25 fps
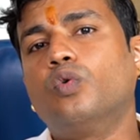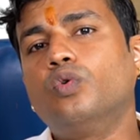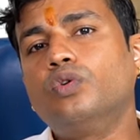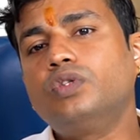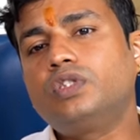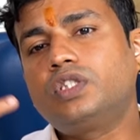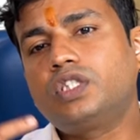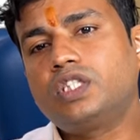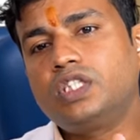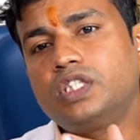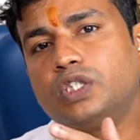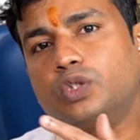
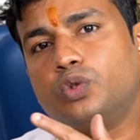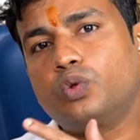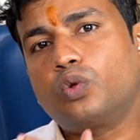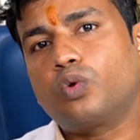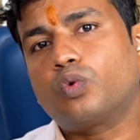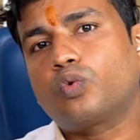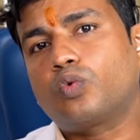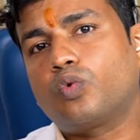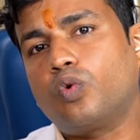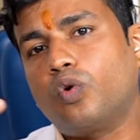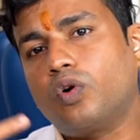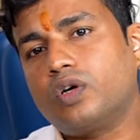उन
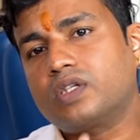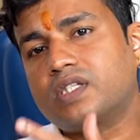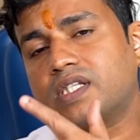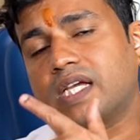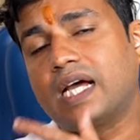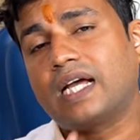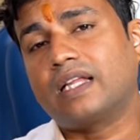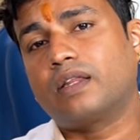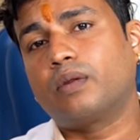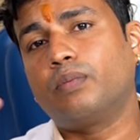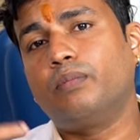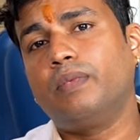चीज़ों को
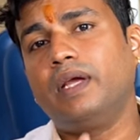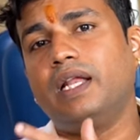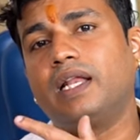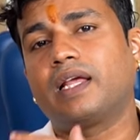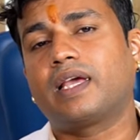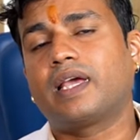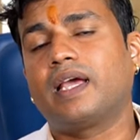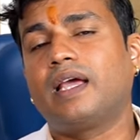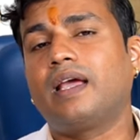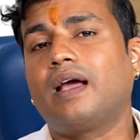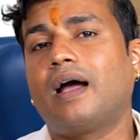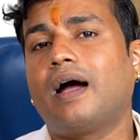साथ
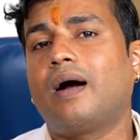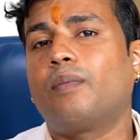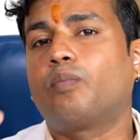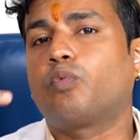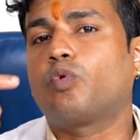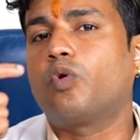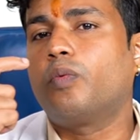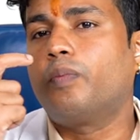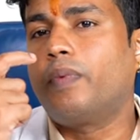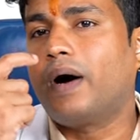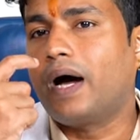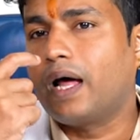मिल के
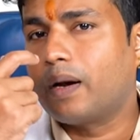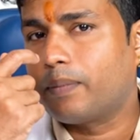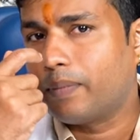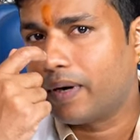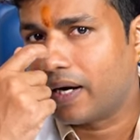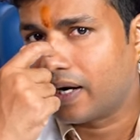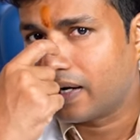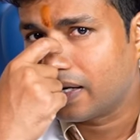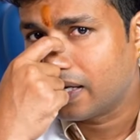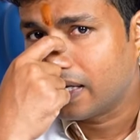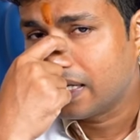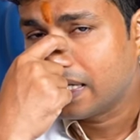आपको बार
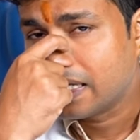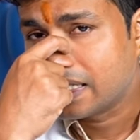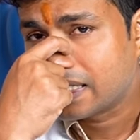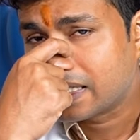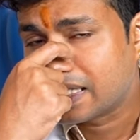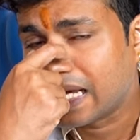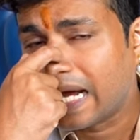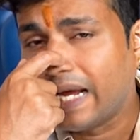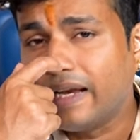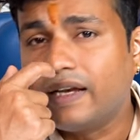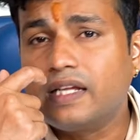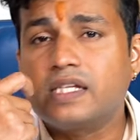बार
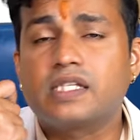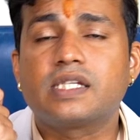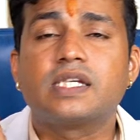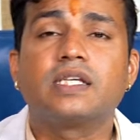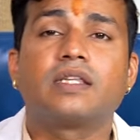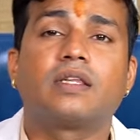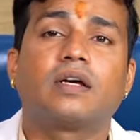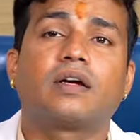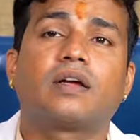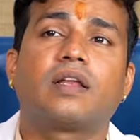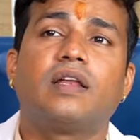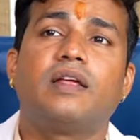साइनस
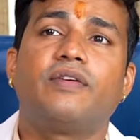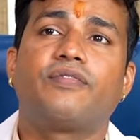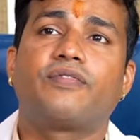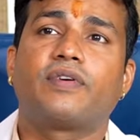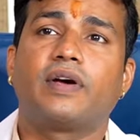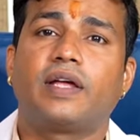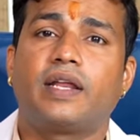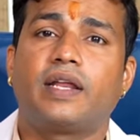की तकलीफ